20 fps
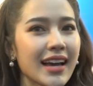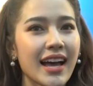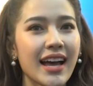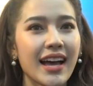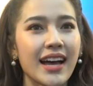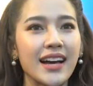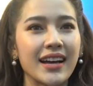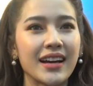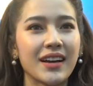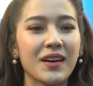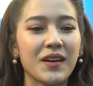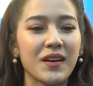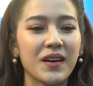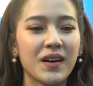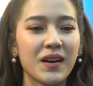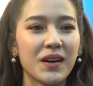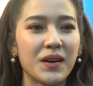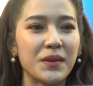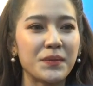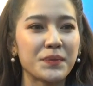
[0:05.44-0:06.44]
ค่ะก็
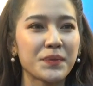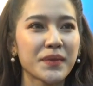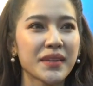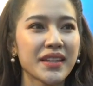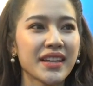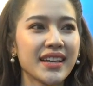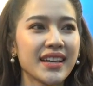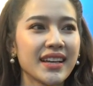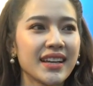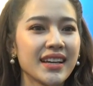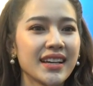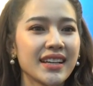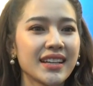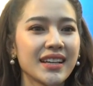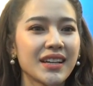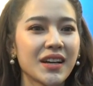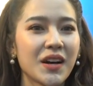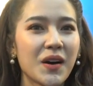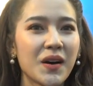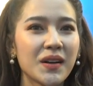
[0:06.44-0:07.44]

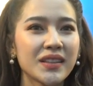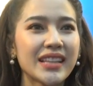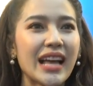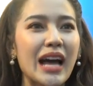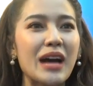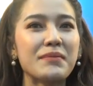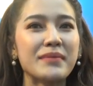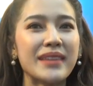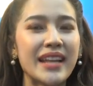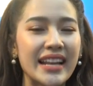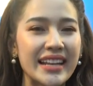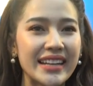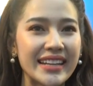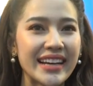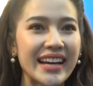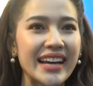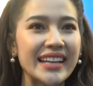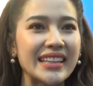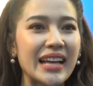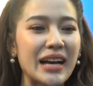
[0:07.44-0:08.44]
ก็ตามนั้นเล
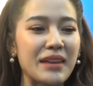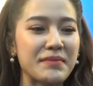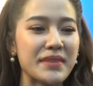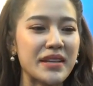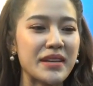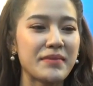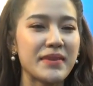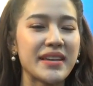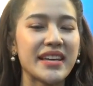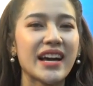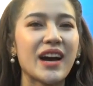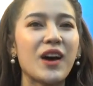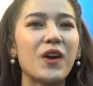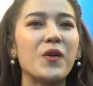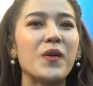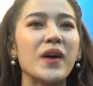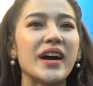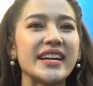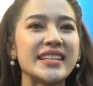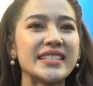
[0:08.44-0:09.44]
ยค่ะตามที่พี่เขา
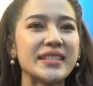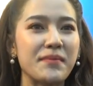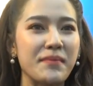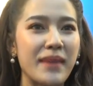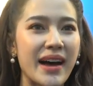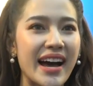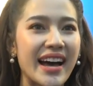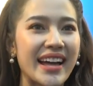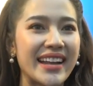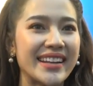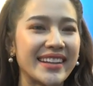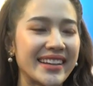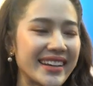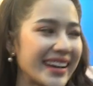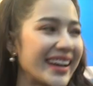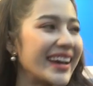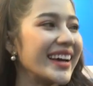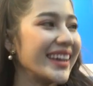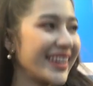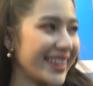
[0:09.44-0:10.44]
ให้สัมภาษณ์เลย
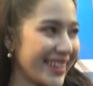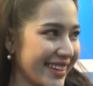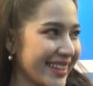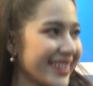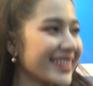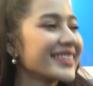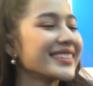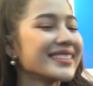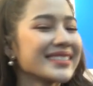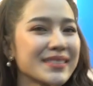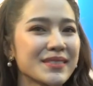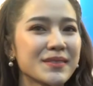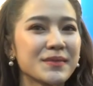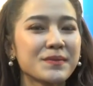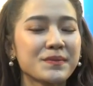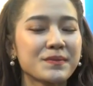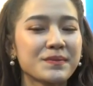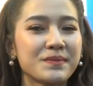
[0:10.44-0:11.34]
ค่ะ จริงๆเซอร์ไพร